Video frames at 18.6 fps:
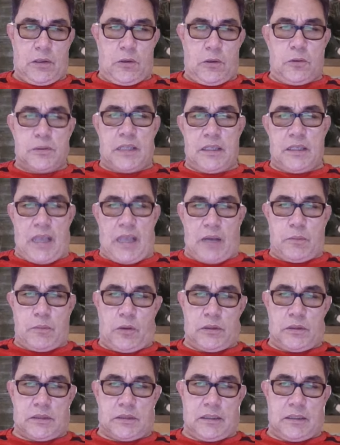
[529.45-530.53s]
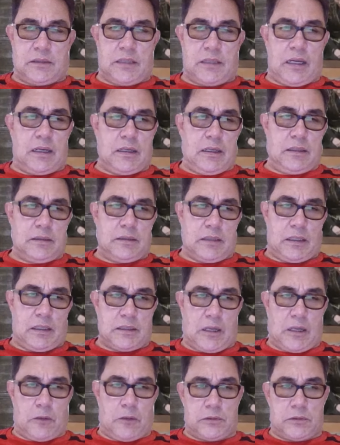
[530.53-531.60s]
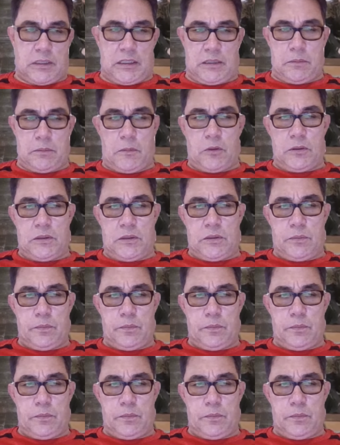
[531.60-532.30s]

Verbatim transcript: huống chi giảng bối tự thân đến thỉnh cầu tiền bối